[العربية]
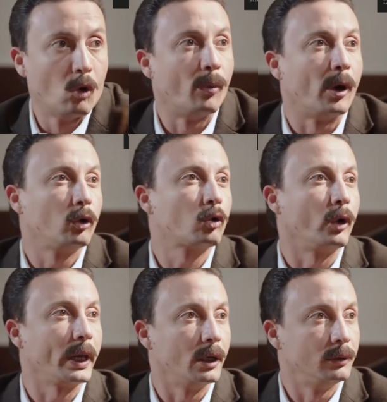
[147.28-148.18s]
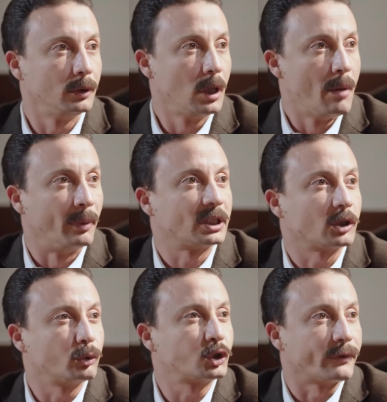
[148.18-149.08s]
وبقول لكم ايه ما
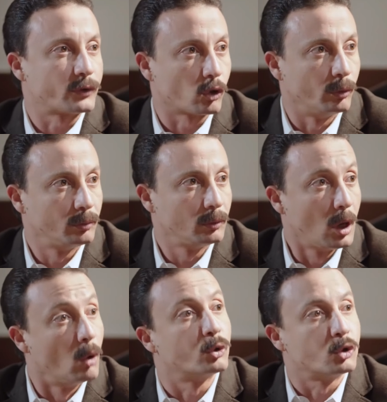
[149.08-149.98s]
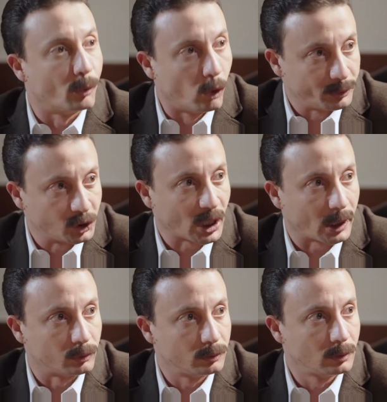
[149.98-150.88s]
تتعبوش نفسكم وسيبوهم
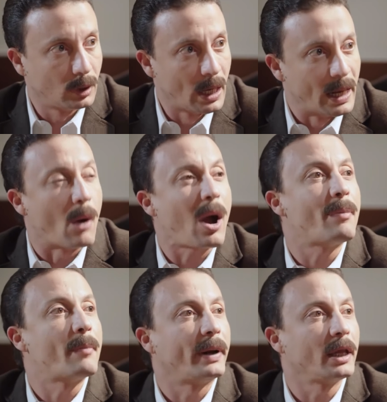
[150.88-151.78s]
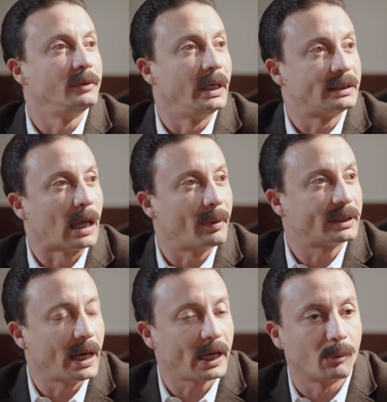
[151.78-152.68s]
يشتغلوا لو احمد بريء من
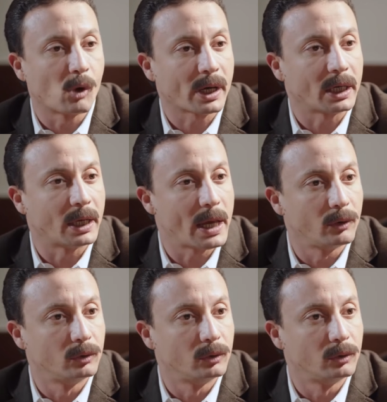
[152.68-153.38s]
الاتهامات اللي احنا موجهينها